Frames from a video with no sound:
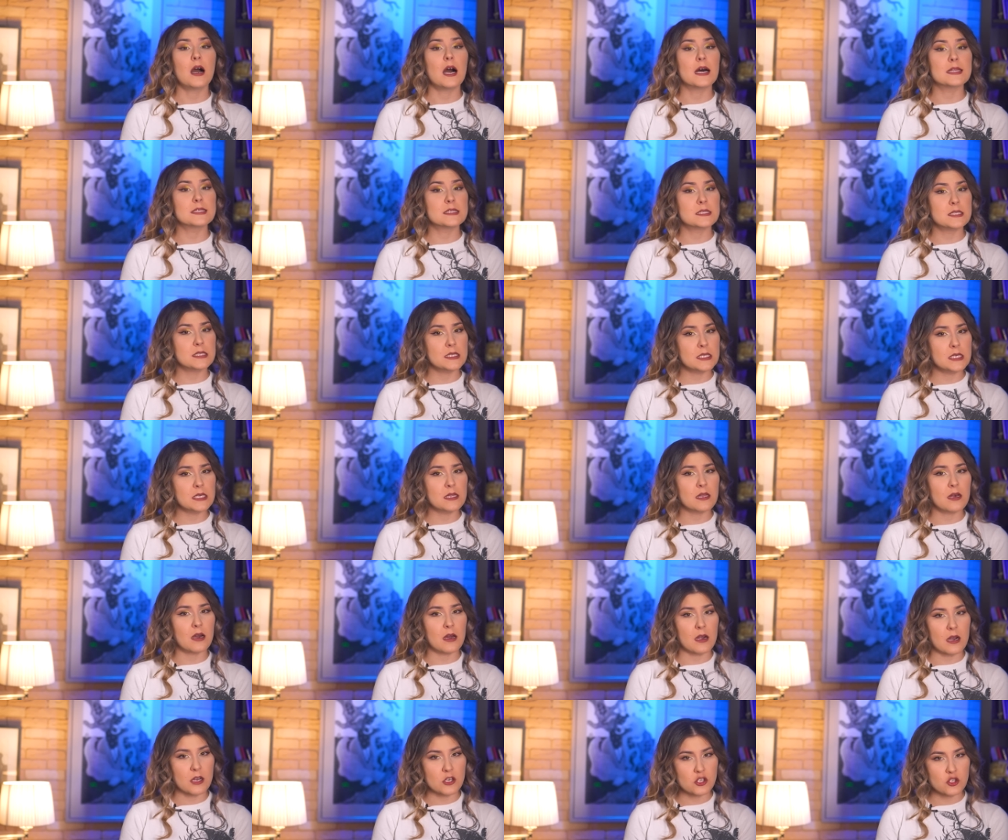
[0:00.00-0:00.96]
оценил
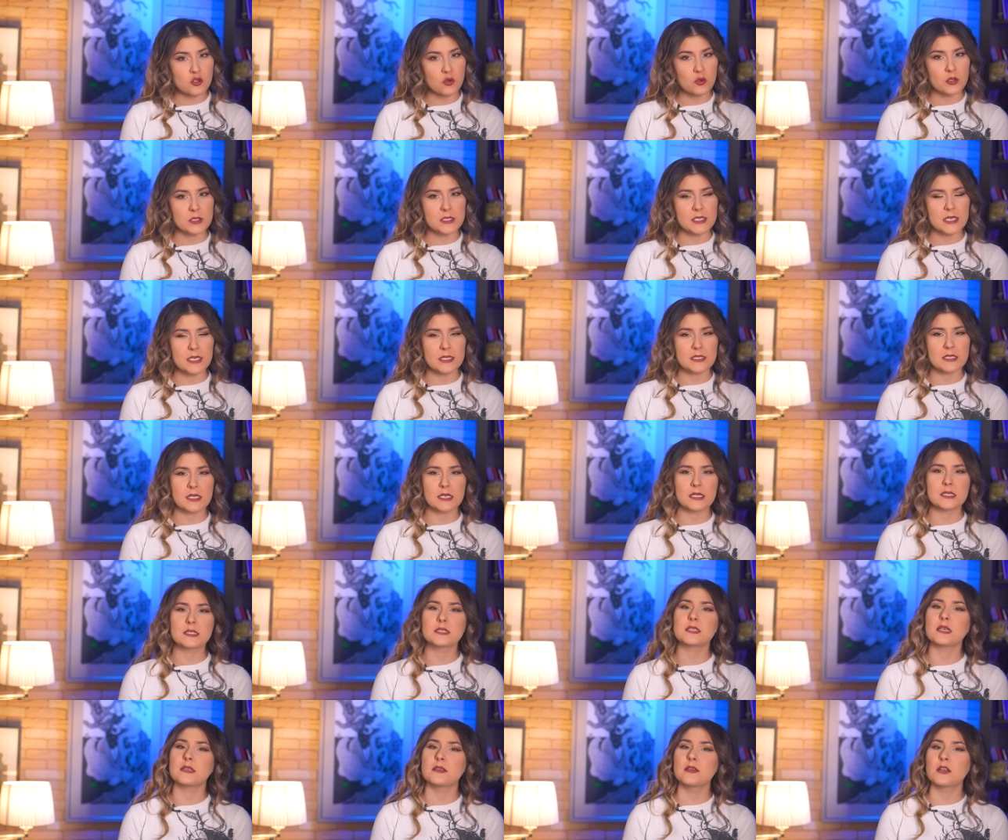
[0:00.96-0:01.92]
хорошо
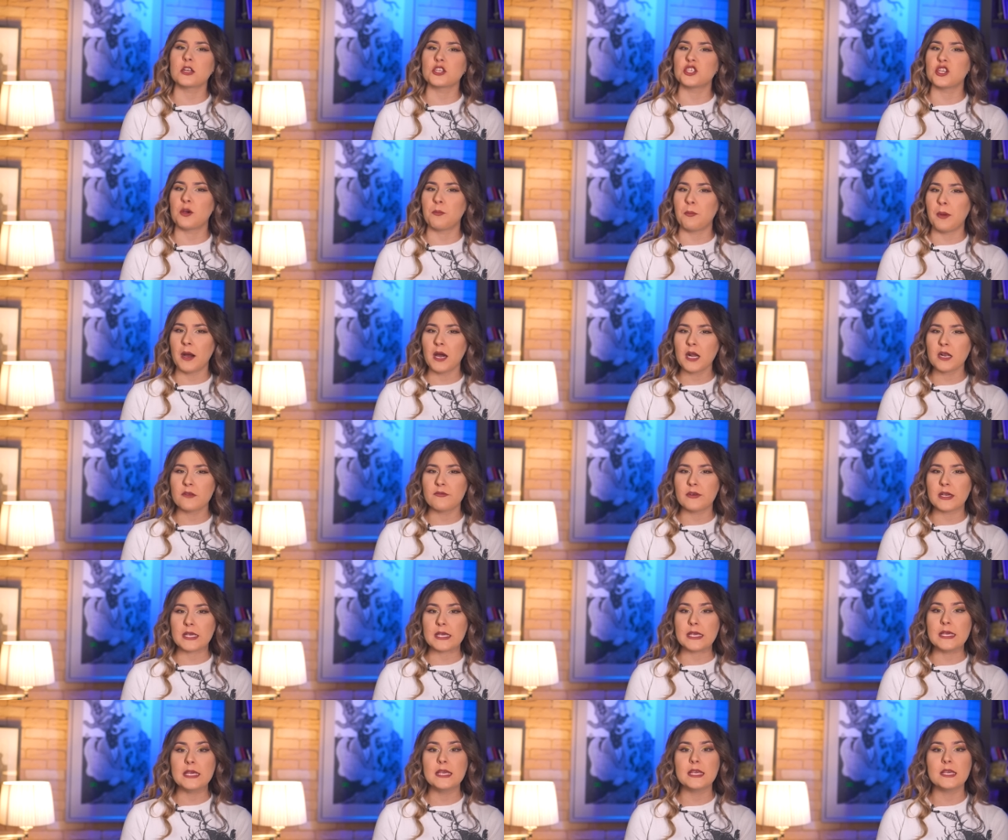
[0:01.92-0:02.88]
деятельность Садыра Джапарова
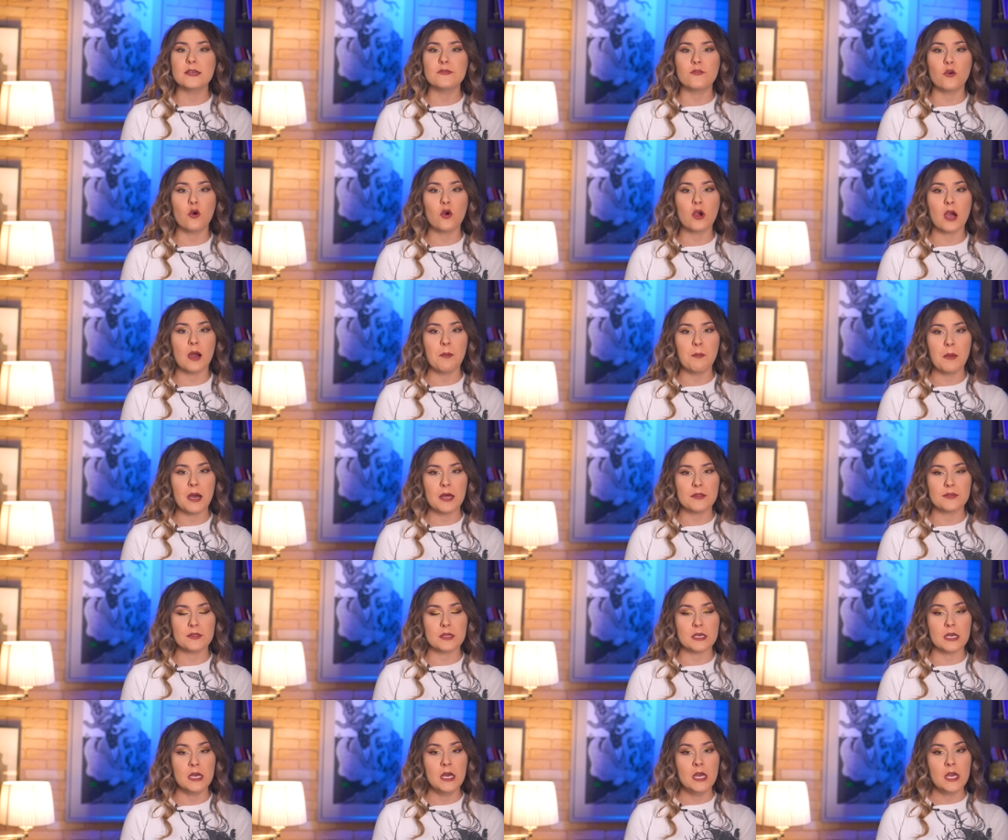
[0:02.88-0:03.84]
и его
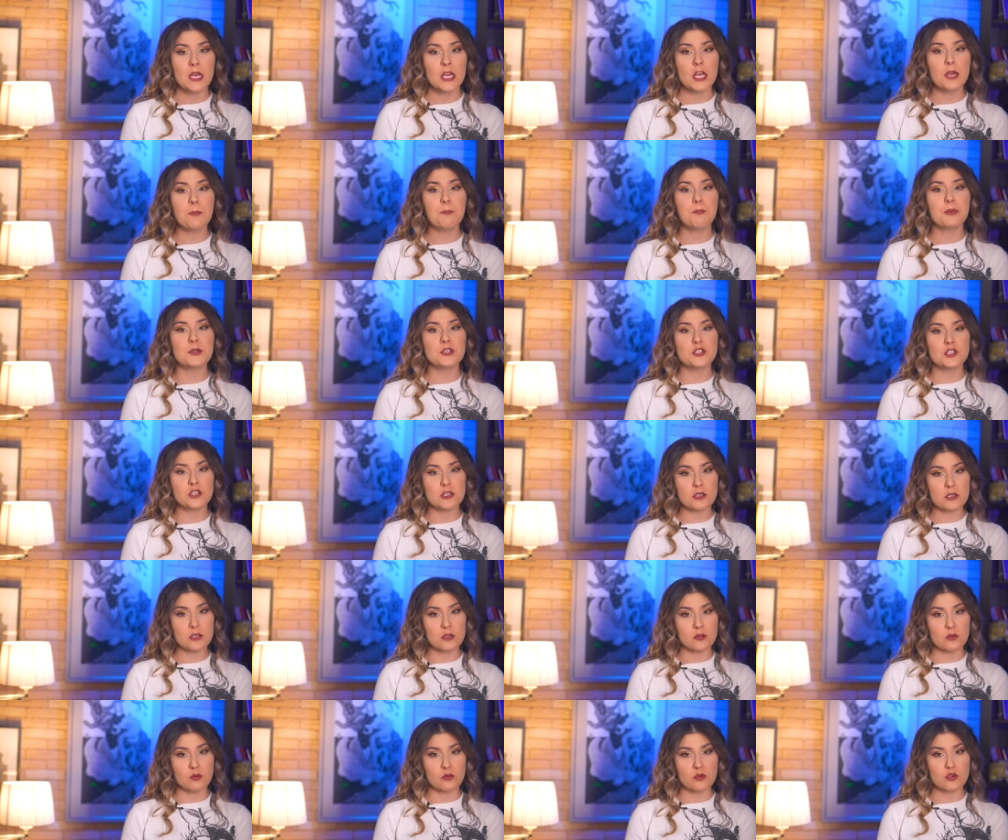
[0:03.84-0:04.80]
команды и
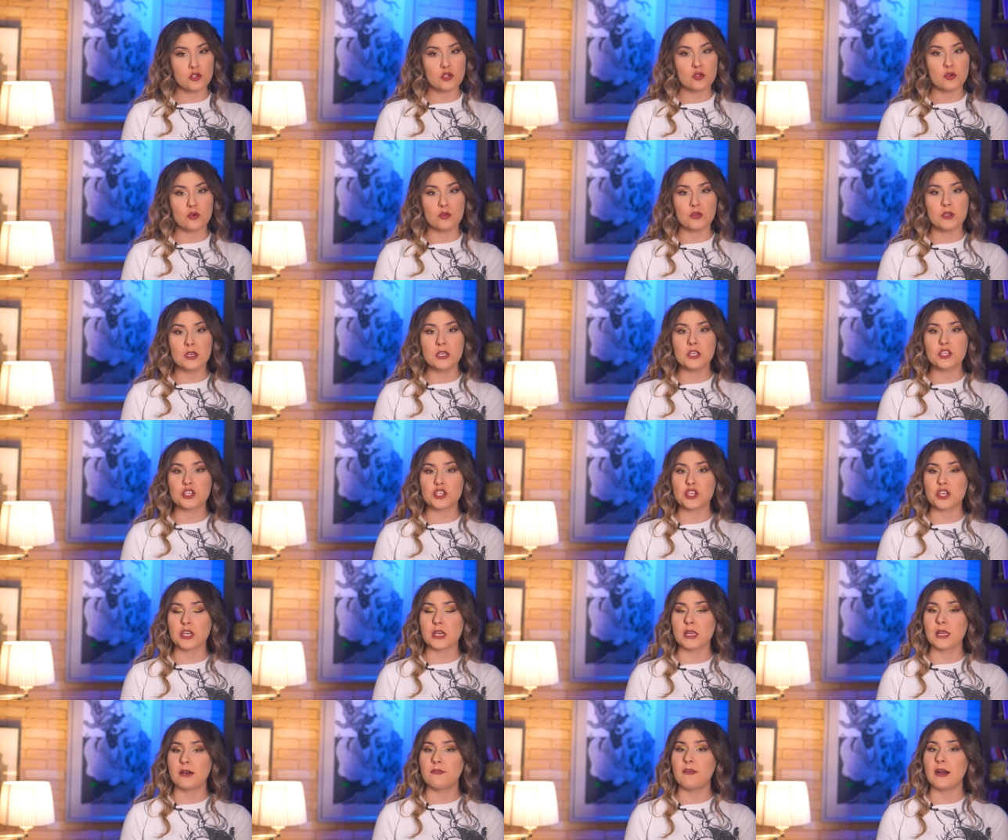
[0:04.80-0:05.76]
подчеркнул, что
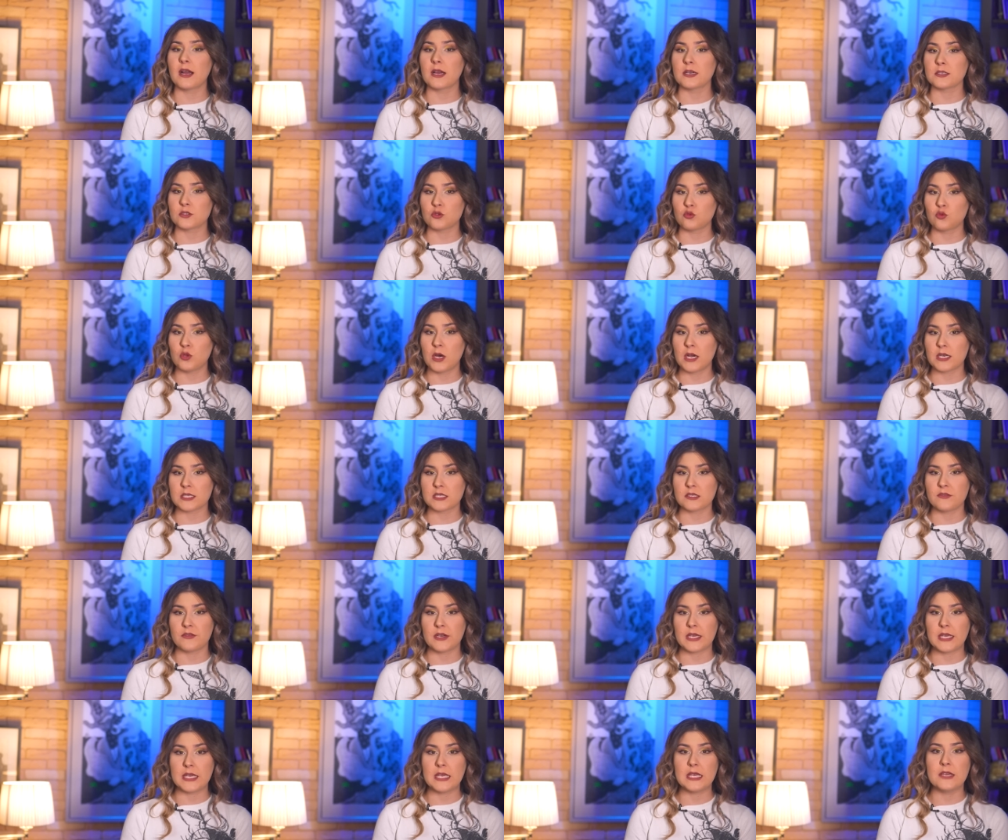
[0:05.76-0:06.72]
нынешний глава
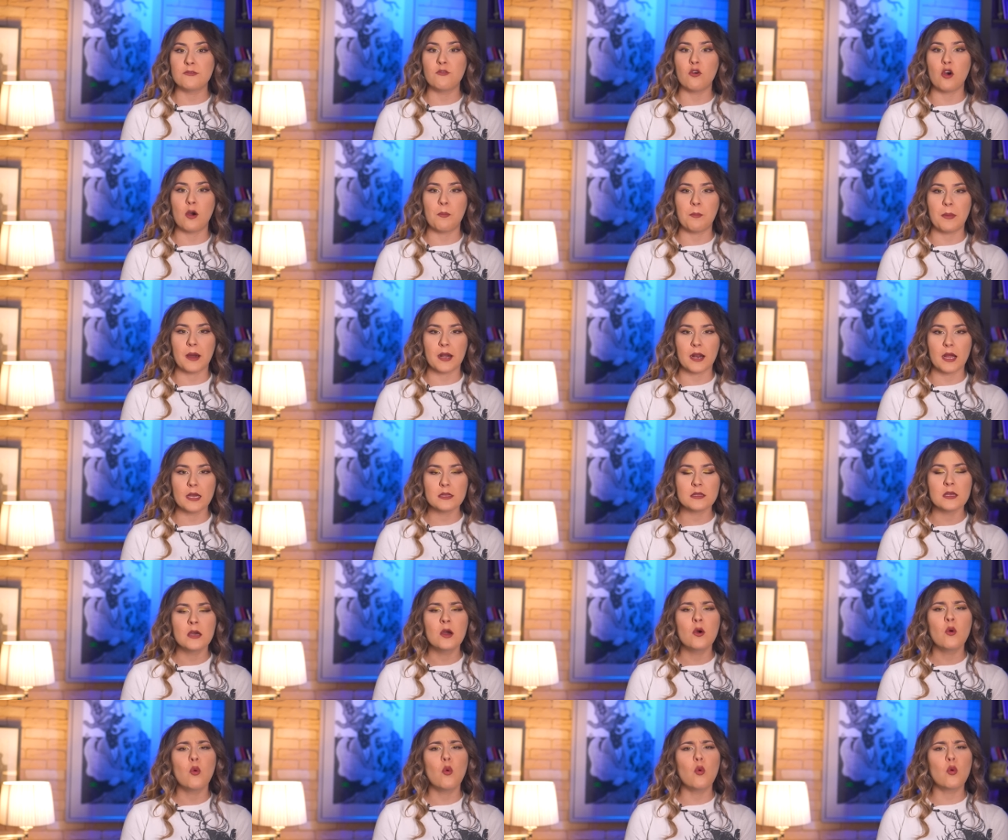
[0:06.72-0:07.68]
государства и его
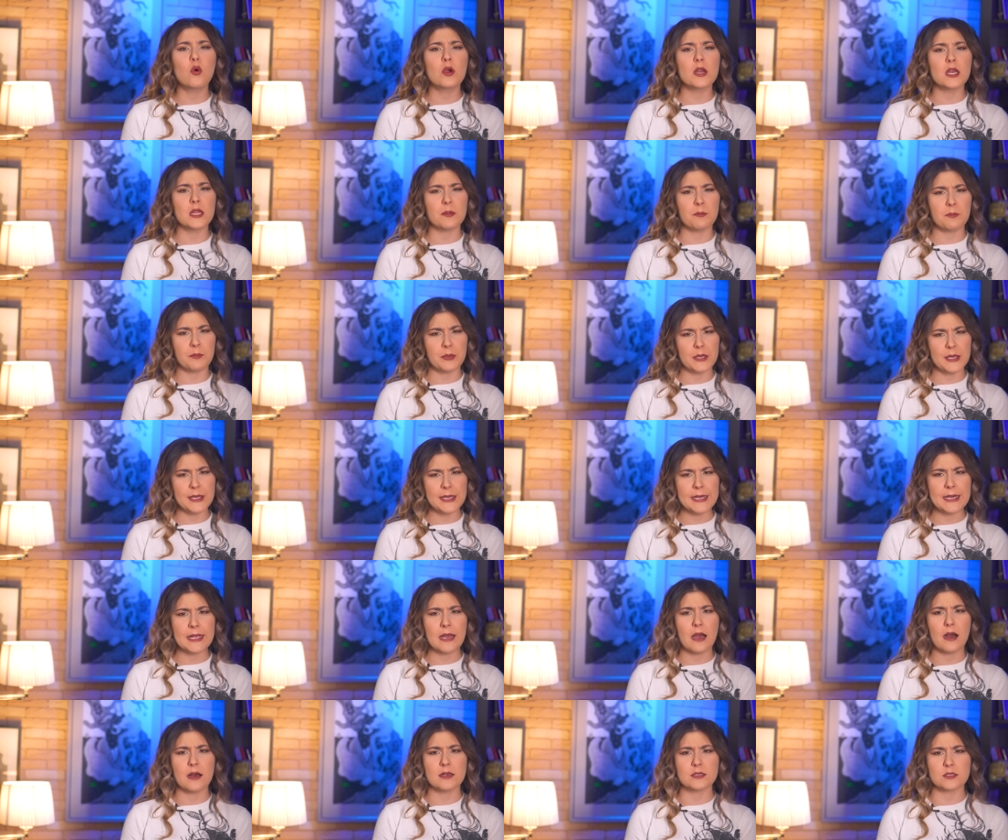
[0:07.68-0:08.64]
аппарат
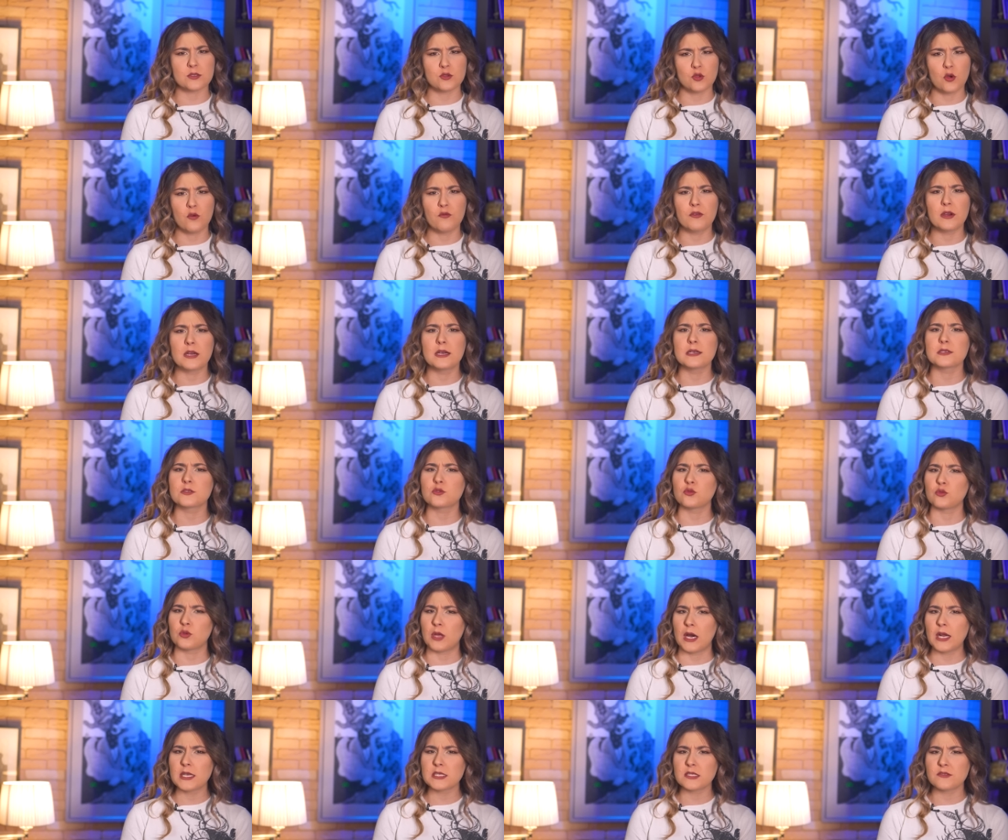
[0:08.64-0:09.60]
укрепили основы
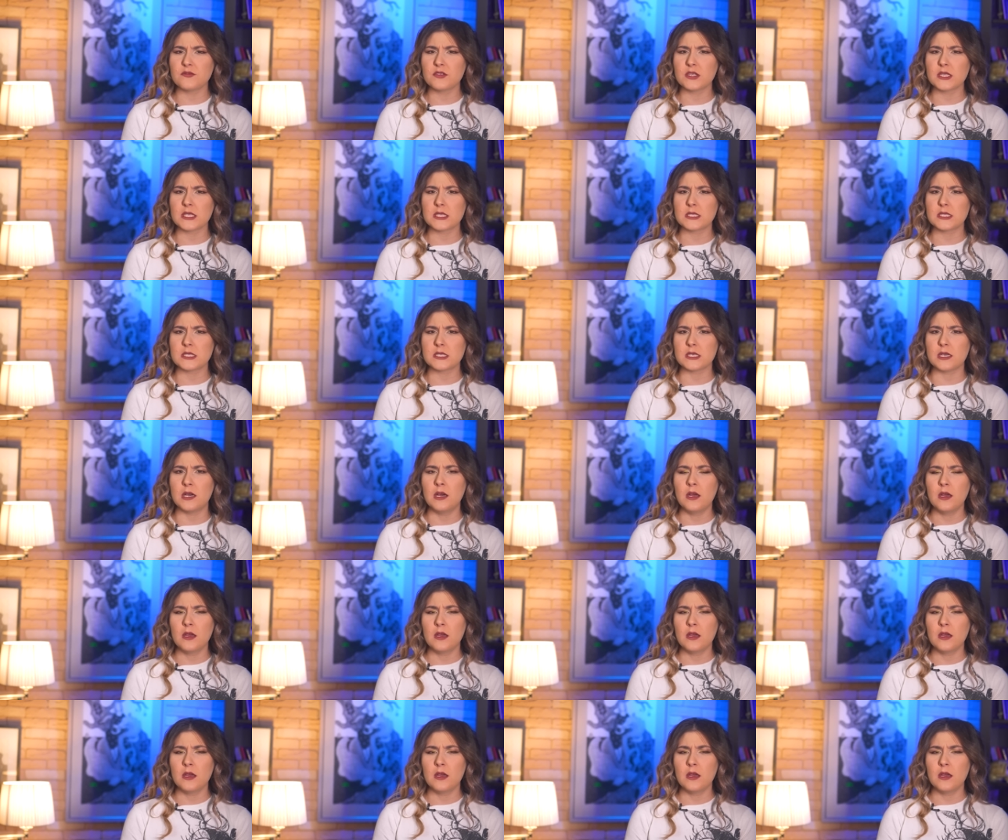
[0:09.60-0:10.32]
государственности